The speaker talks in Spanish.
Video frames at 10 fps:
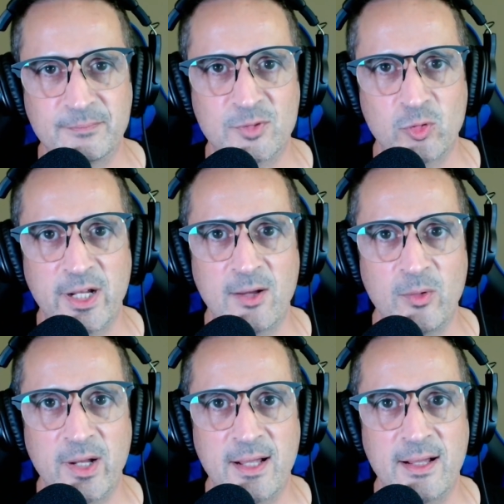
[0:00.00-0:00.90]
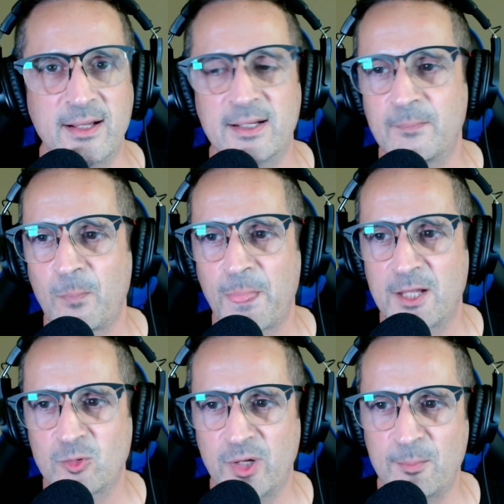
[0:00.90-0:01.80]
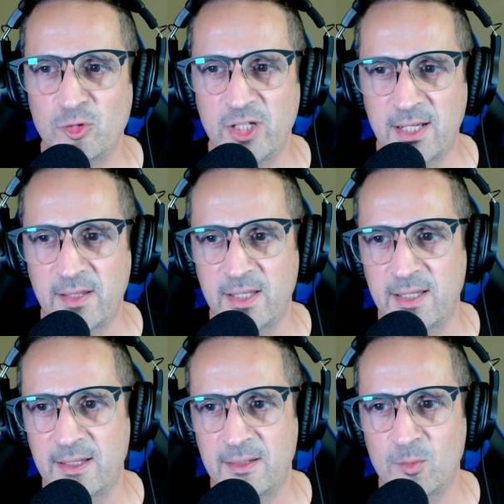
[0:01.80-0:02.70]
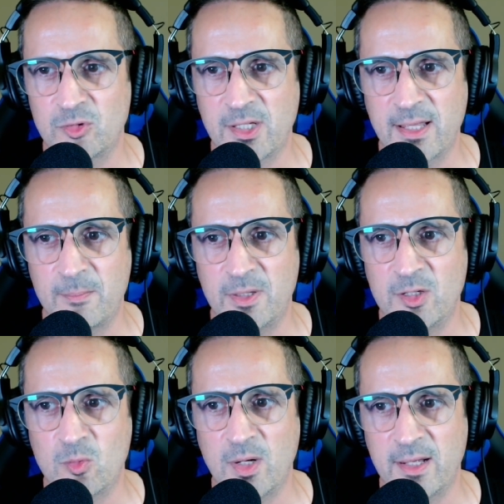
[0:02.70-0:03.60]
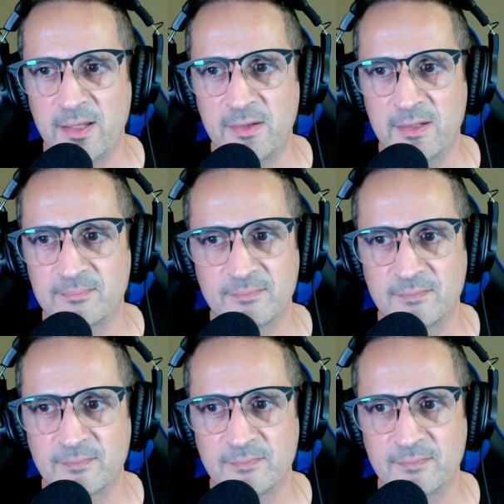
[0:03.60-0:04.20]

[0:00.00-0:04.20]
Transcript: suena una suena música de música de película de,